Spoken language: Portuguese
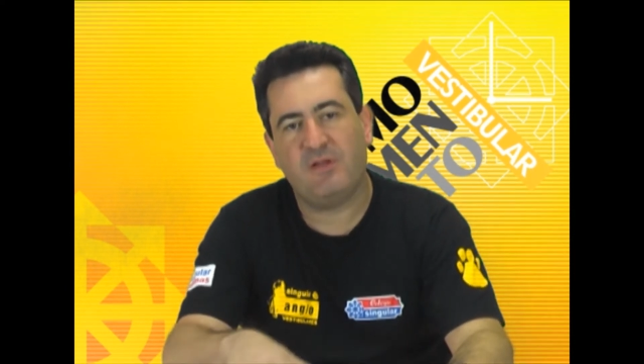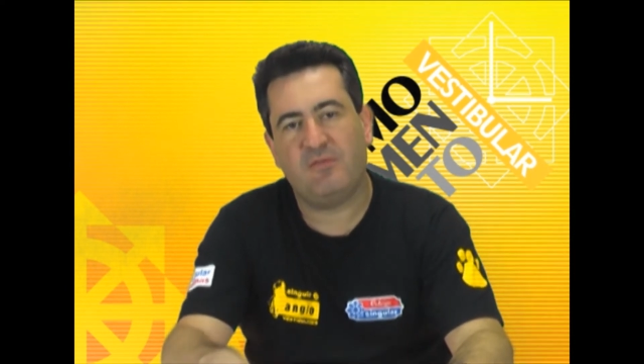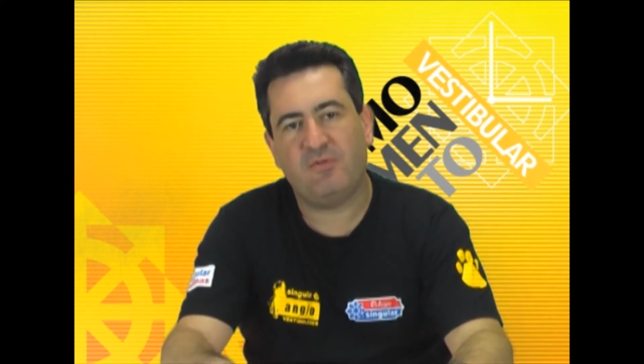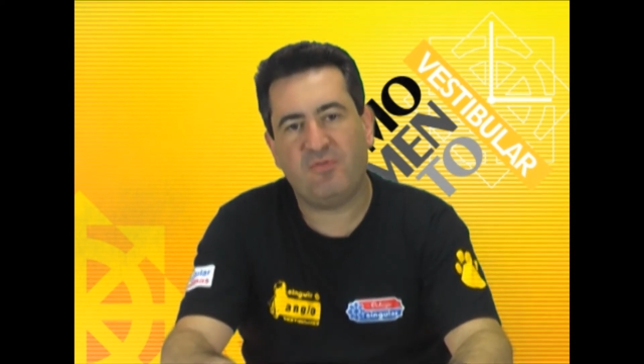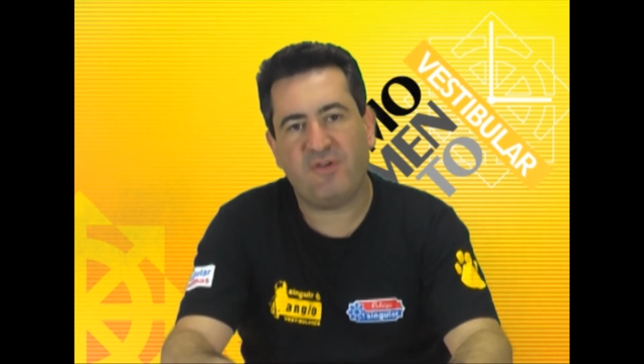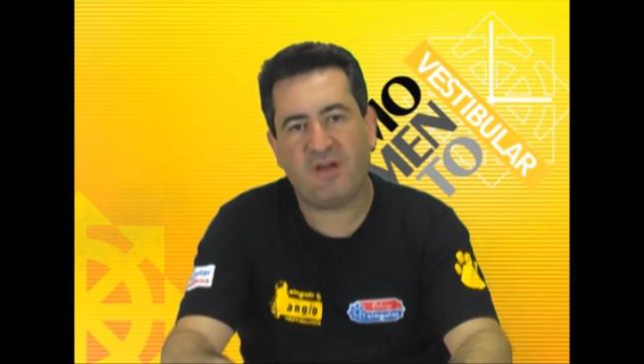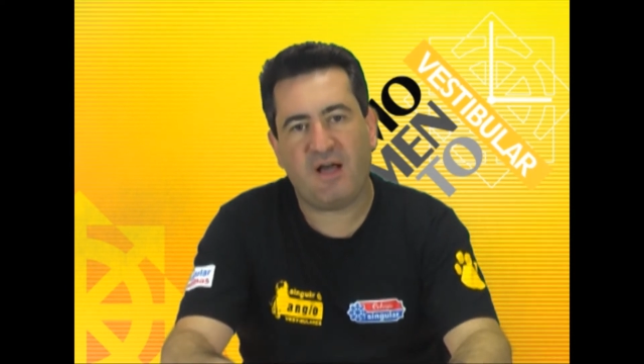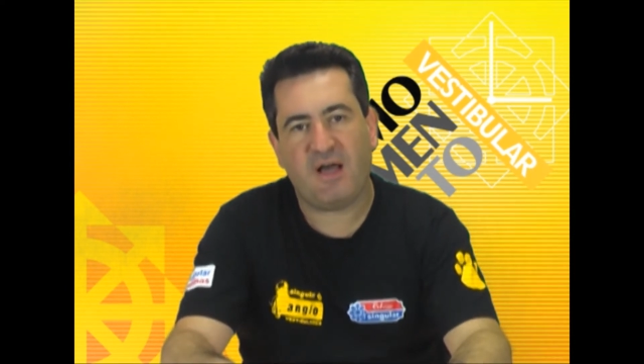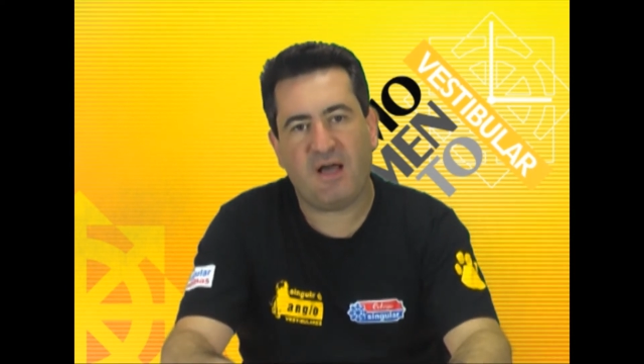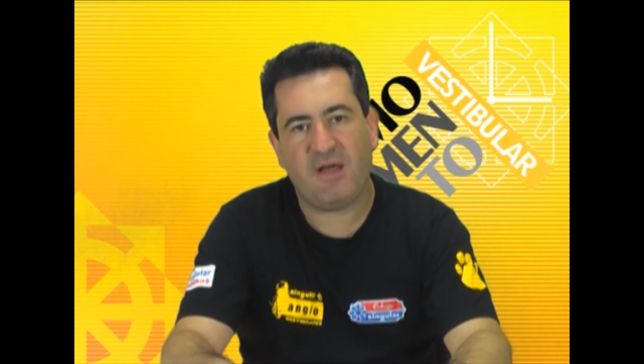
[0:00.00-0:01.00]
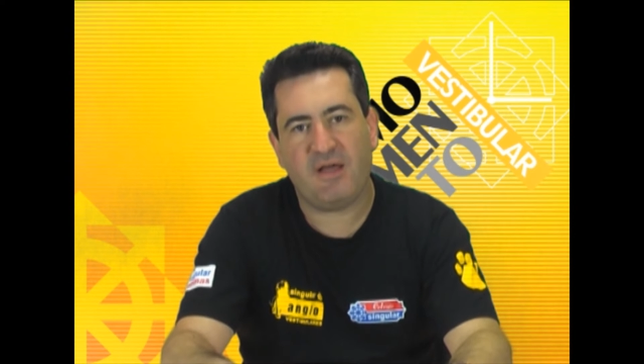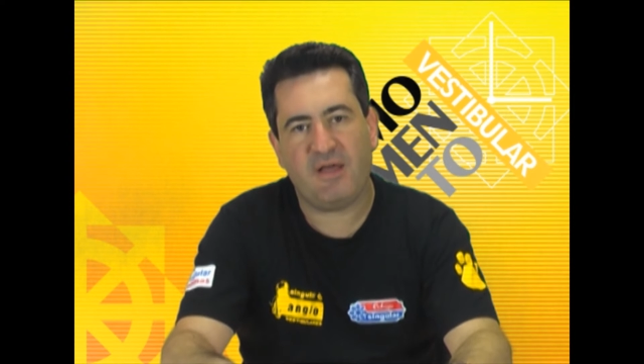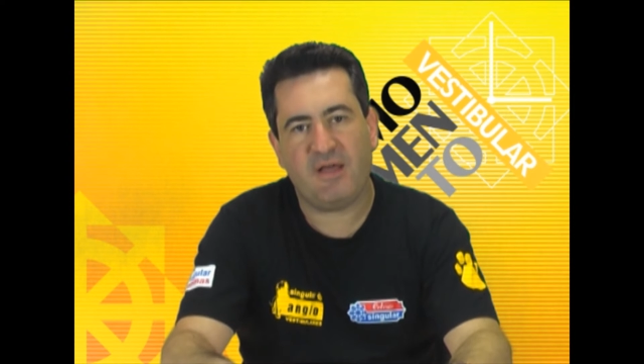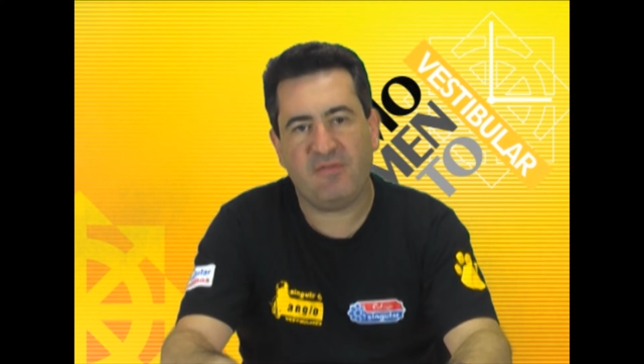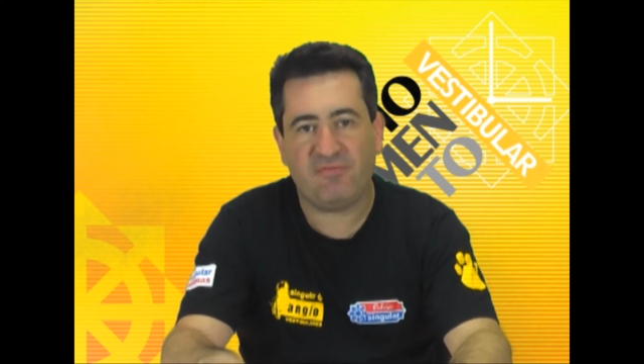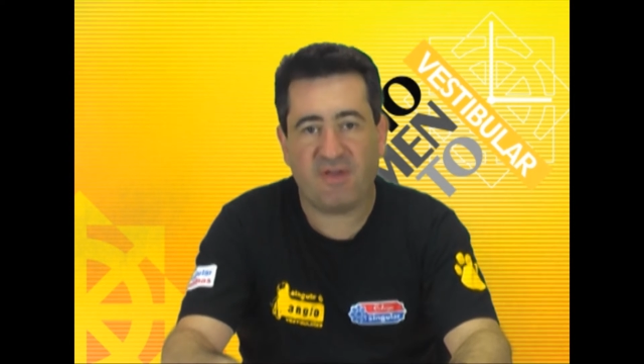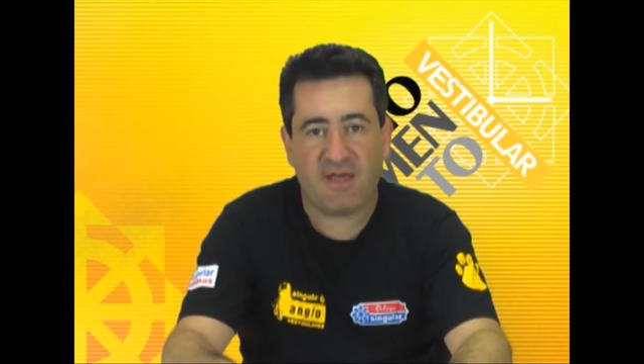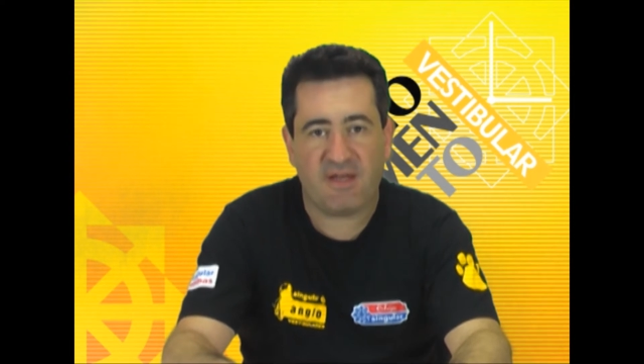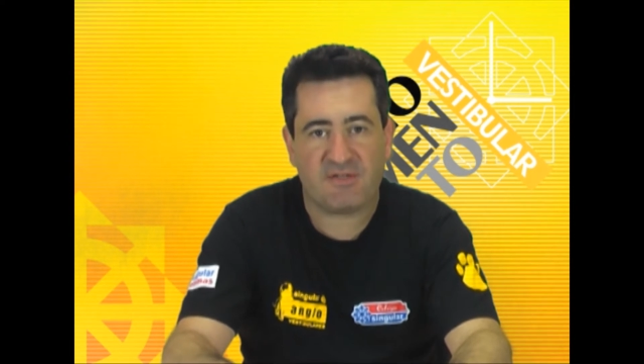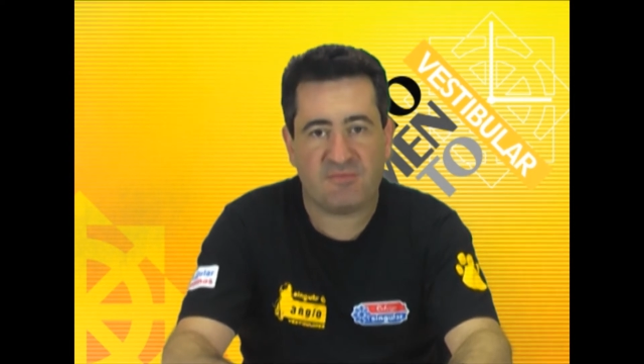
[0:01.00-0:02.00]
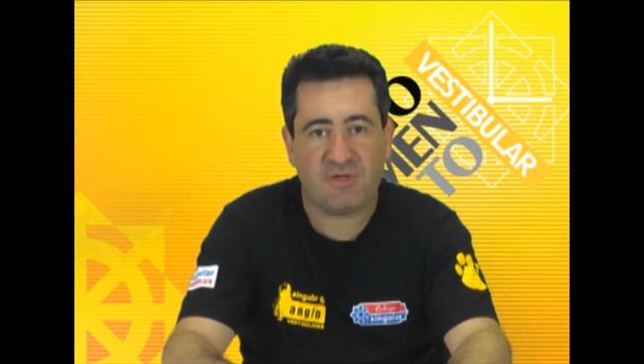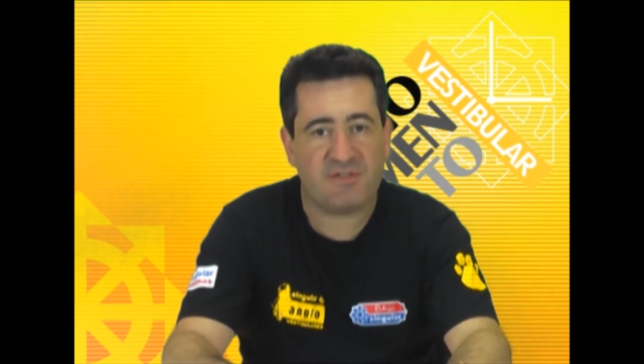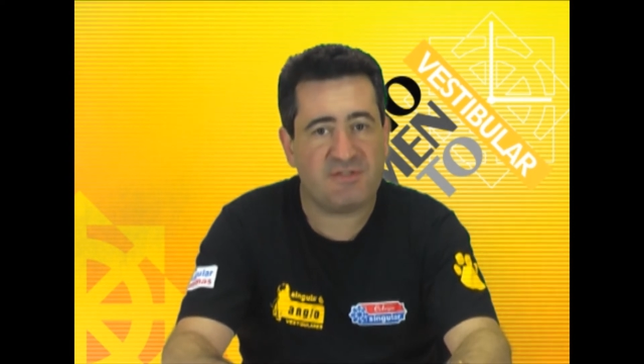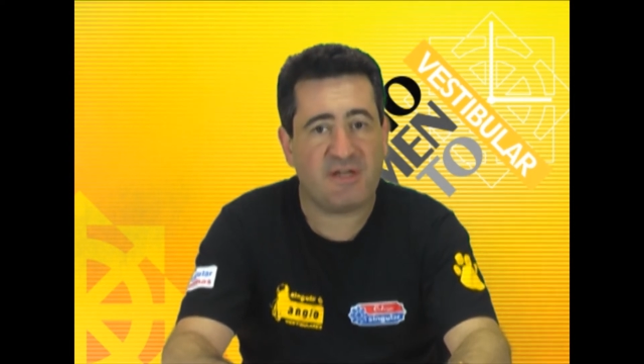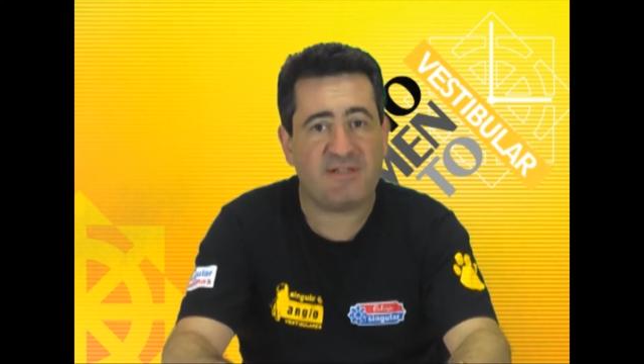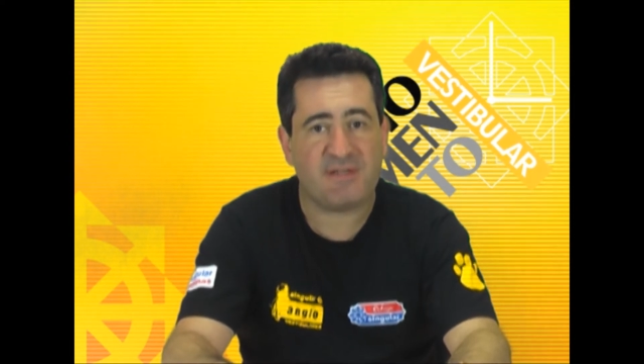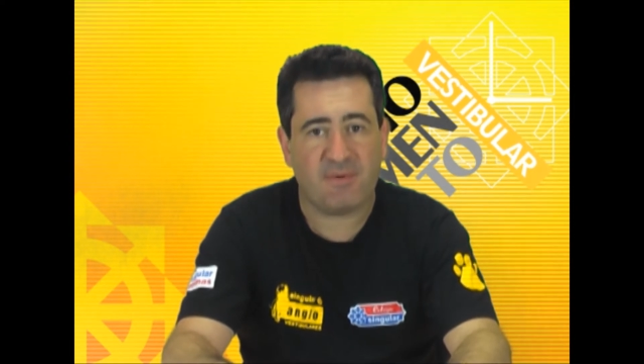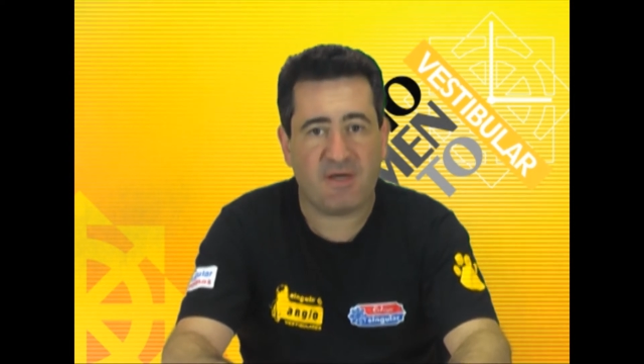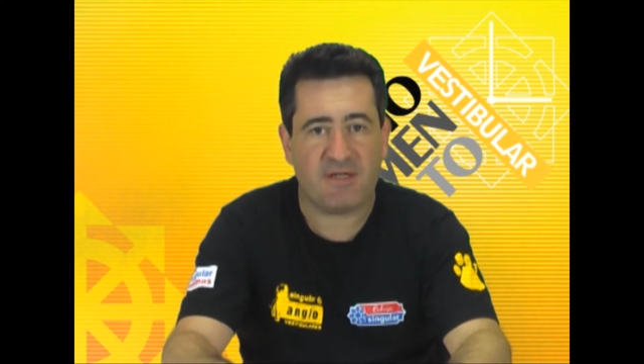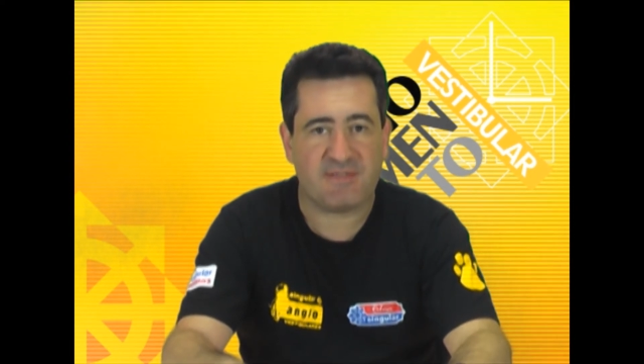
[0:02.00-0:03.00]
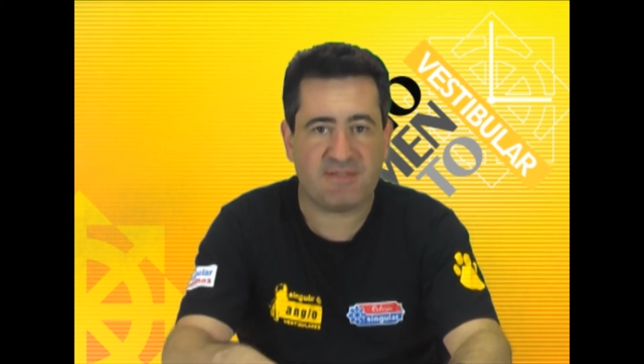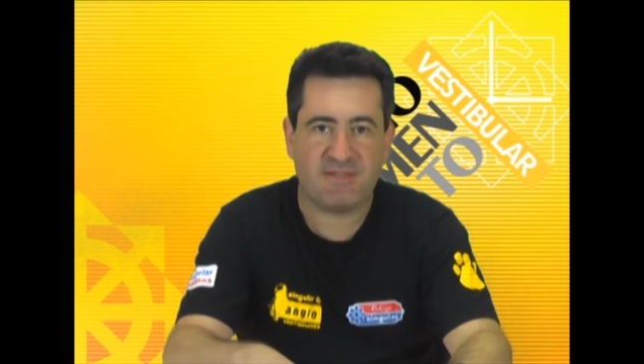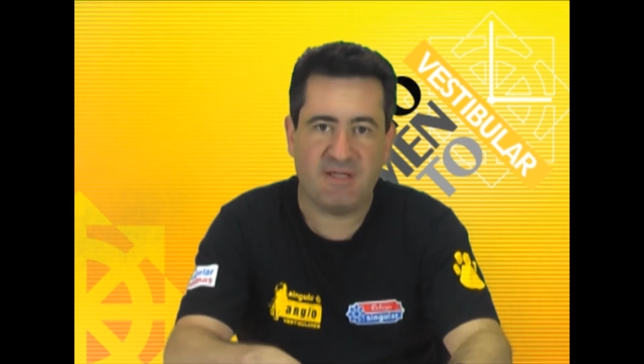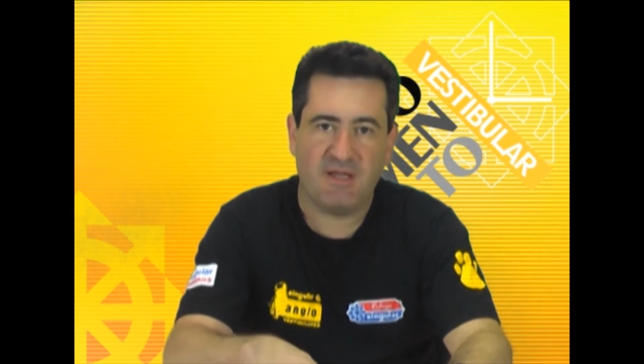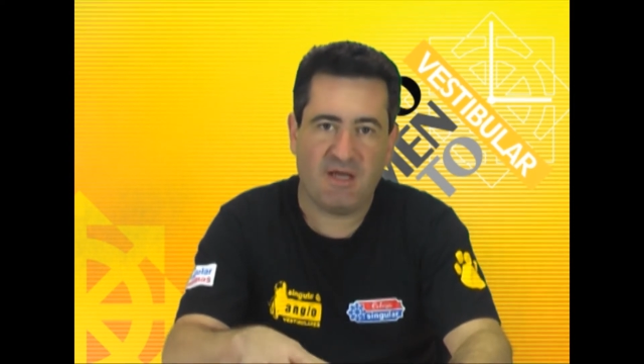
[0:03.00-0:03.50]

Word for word: vão ficar é, em férias durante três semanas.